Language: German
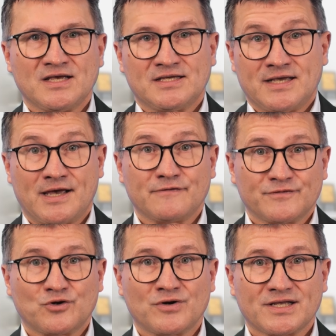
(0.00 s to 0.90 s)
Hier
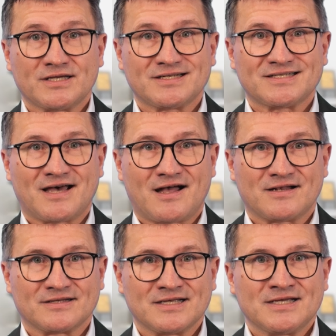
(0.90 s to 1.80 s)
helfen konkrete
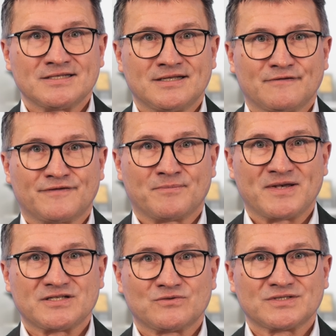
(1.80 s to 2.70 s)
Zahlen, die den
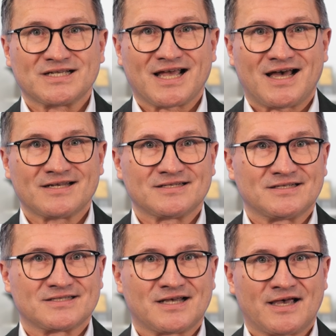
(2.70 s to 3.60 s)
Verbesserungsgrad,
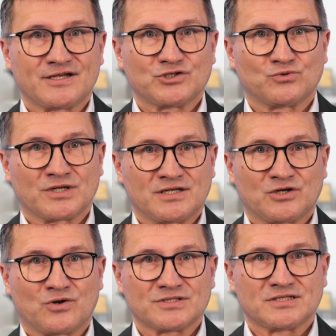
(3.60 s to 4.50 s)
die Zeit oder die
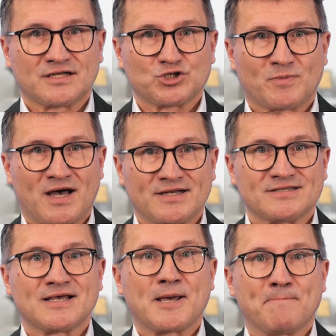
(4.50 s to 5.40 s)

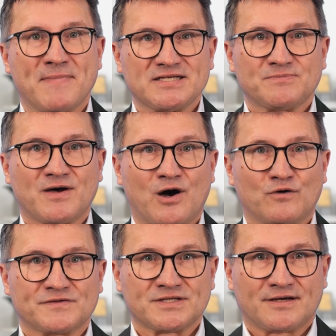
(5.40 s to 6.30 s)
Kostenersparnis messbar
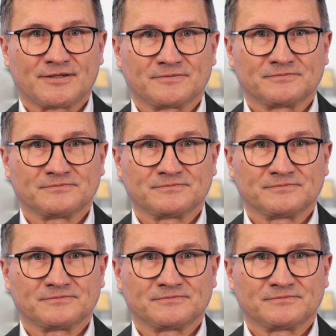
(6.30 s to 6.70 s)
aufzeigen.